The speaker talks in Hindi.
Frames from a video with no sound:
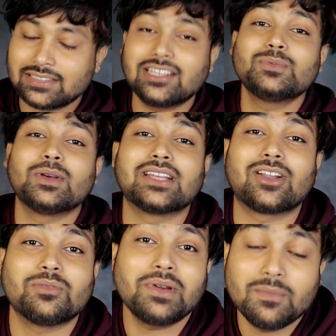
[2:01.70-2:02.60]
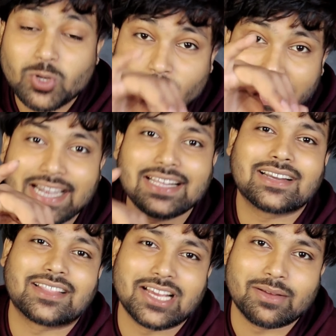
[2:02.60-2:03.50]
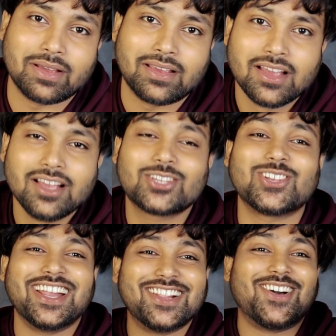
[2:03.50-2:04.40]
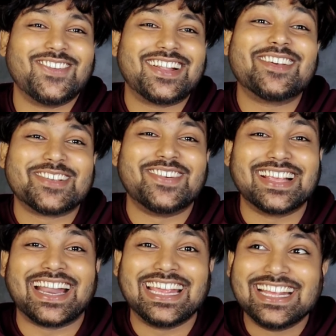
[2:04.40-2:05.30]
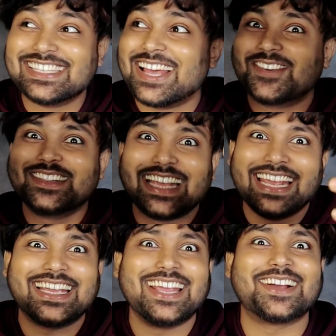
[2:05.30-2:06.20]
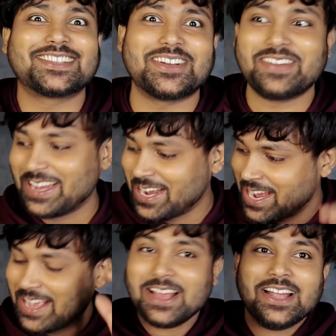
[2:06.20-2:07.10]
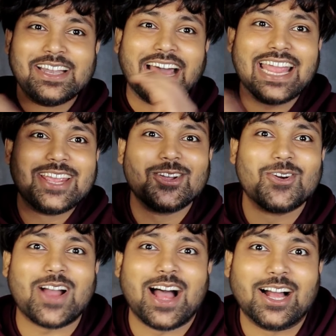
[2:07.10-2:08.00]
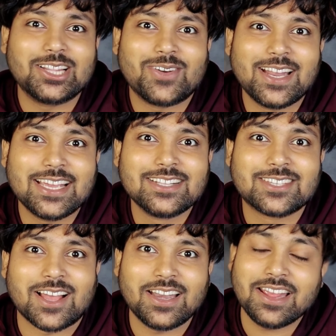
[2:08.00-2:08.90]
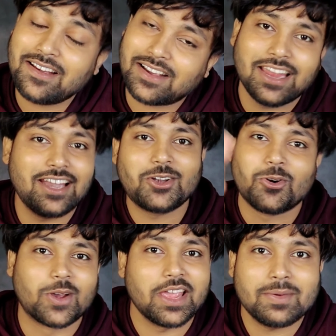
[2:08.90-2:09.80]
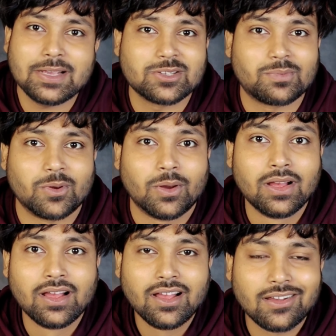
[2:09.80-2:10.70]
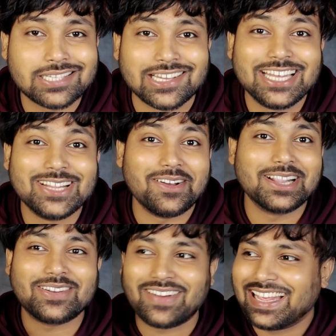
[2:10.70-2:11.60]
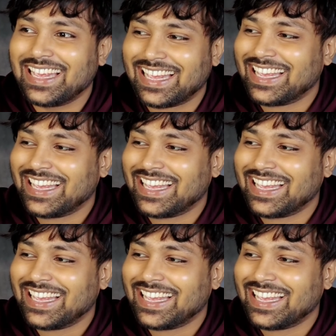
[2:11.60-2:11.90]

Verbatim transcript: सच बता रहा हूँ भाई टॉयलेट कर देगा भाई सही तो मतलब समझ रहा है ये इंसान को देख के ही लगता है भाई ये ढाई किलो का हाथ वाला ये इंसान है ये अकेले ठोकेगा भाई सबको और सही तो बोलते भाई